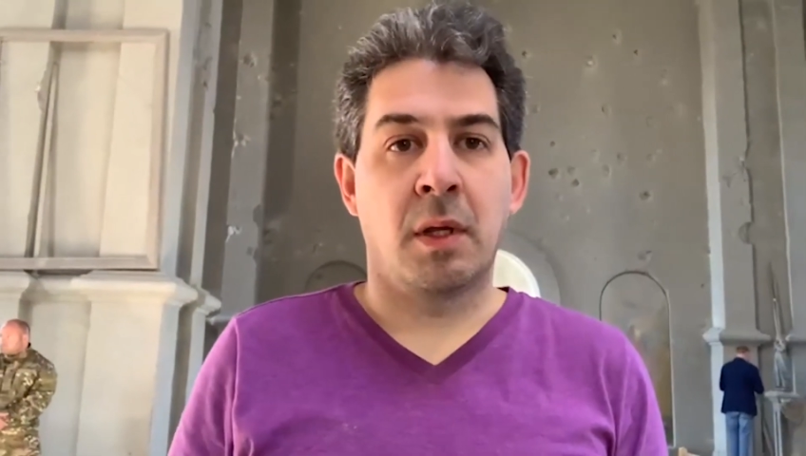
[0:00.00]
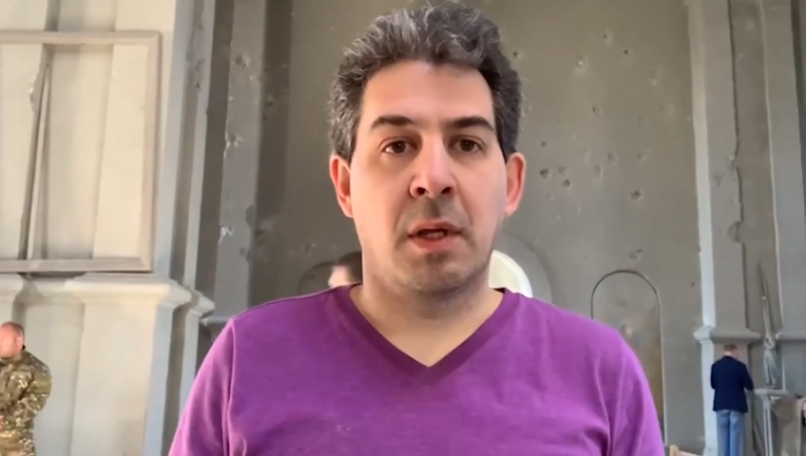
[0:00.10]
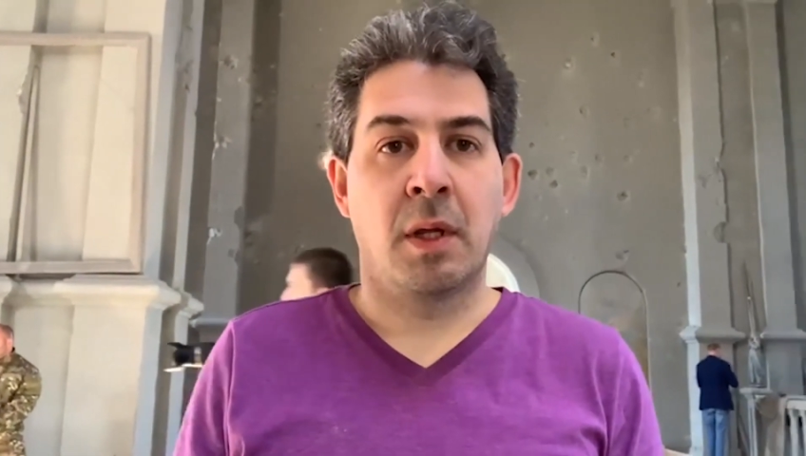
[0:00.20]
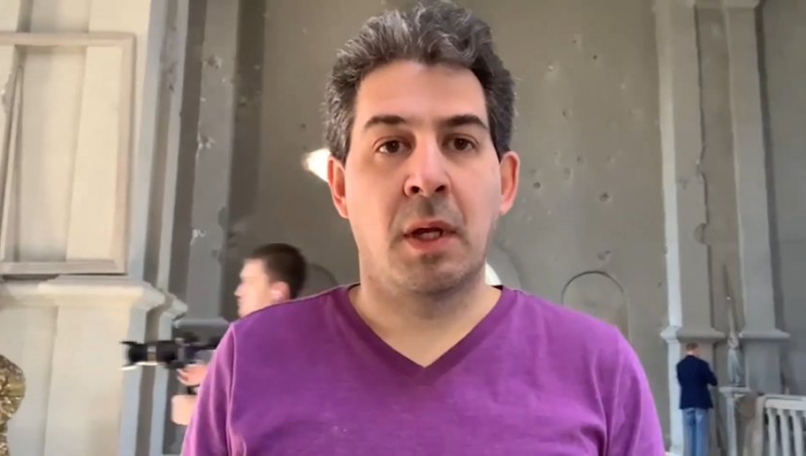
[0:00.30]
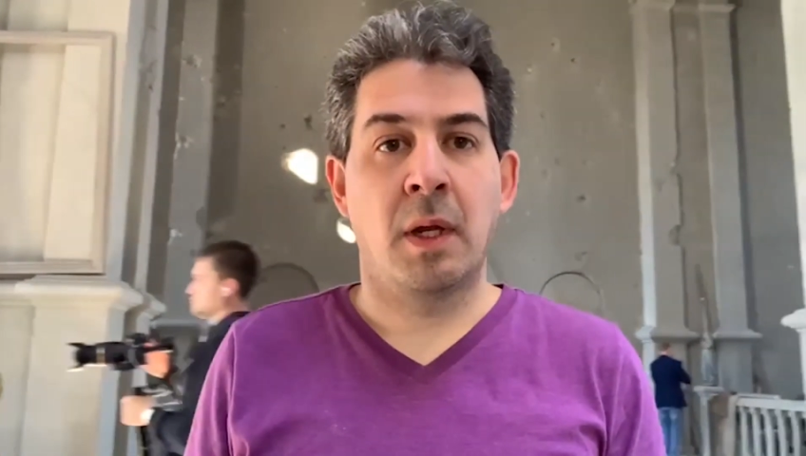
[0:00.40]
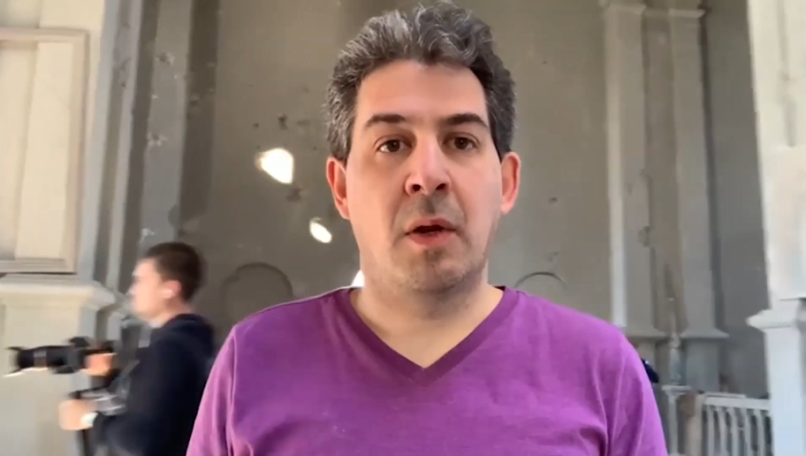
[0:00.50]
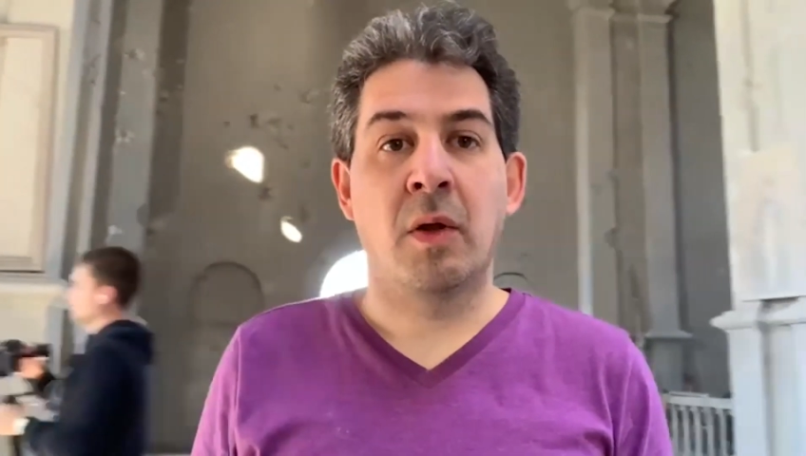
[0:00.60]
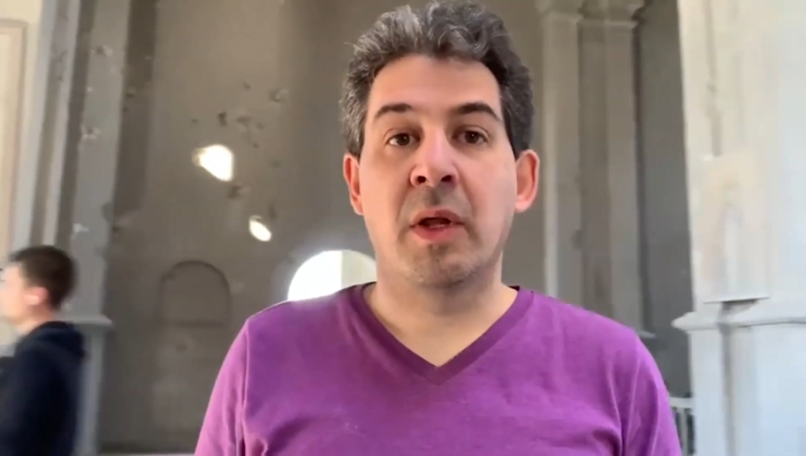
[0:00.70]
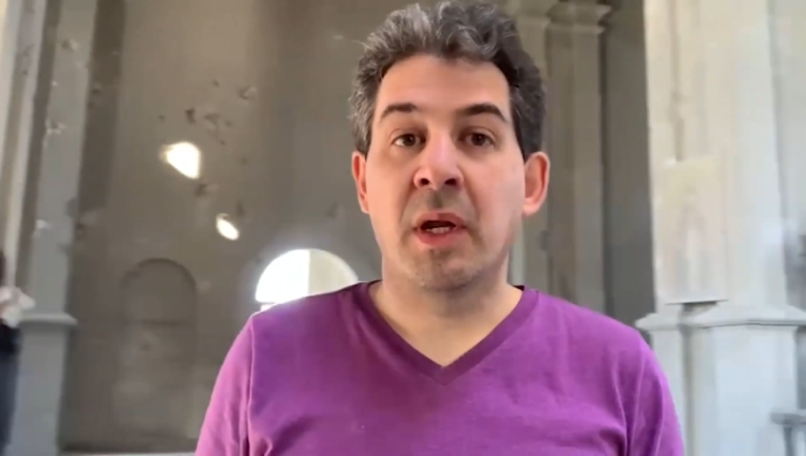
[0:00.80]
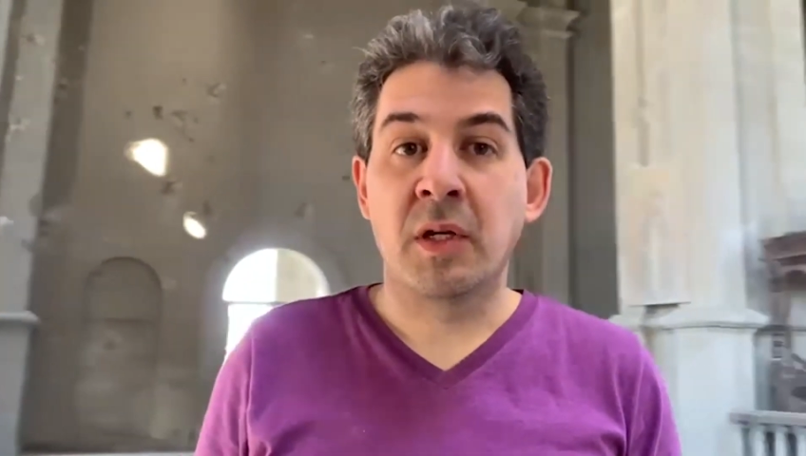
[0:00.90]
de los
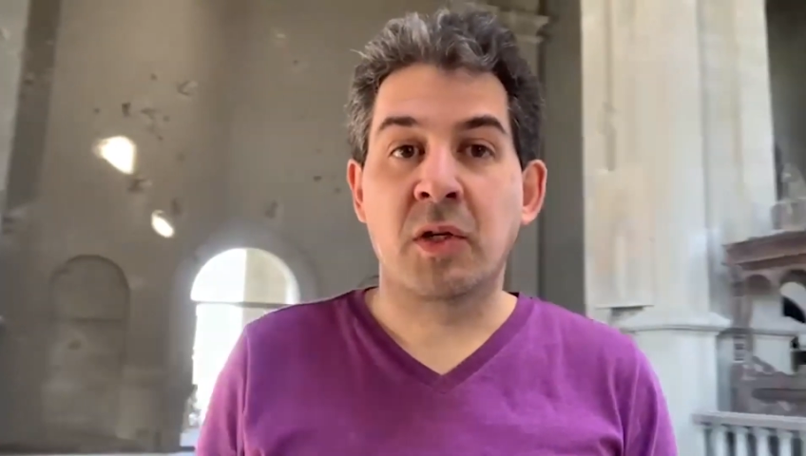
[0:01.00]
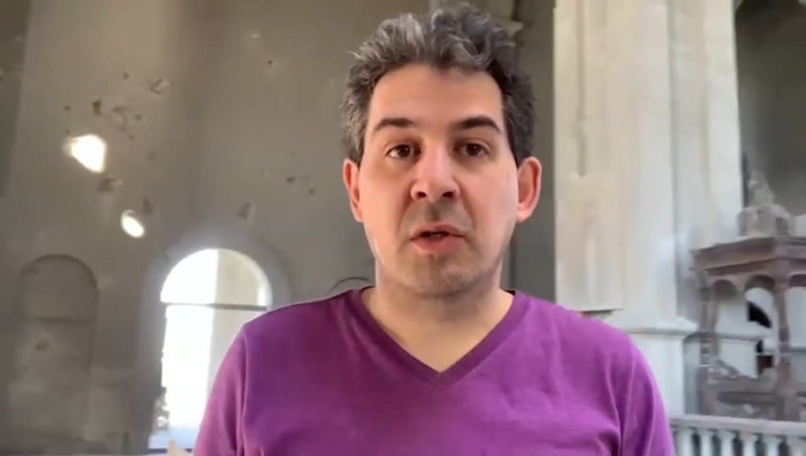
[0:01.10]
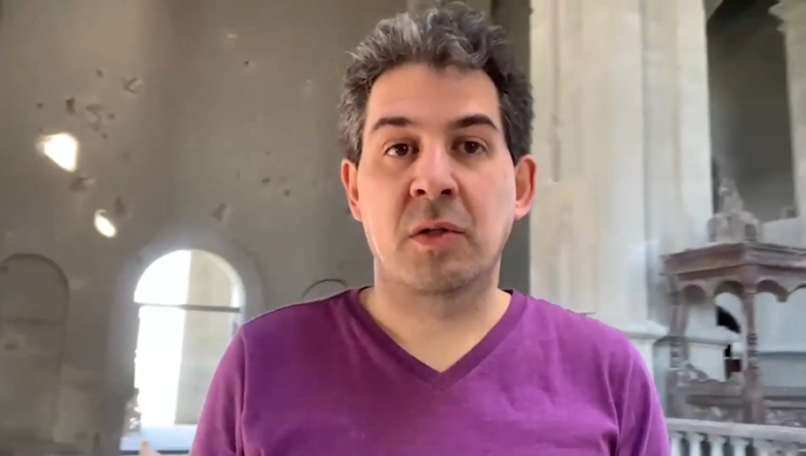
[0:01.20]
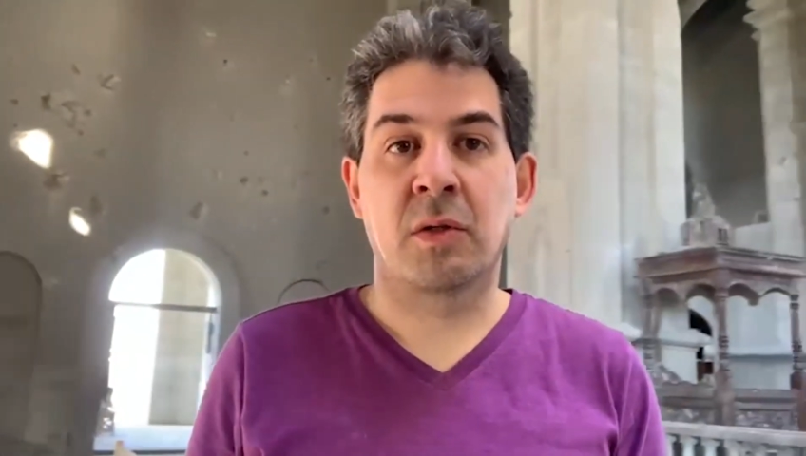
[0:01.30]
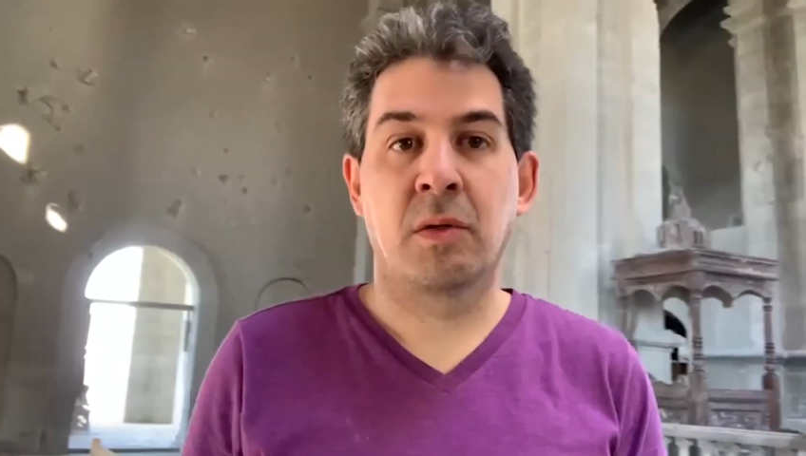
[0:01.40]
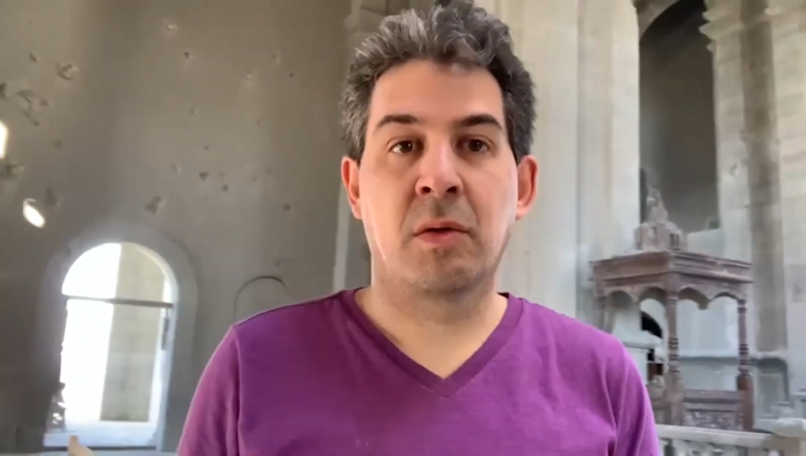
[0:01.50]
derechos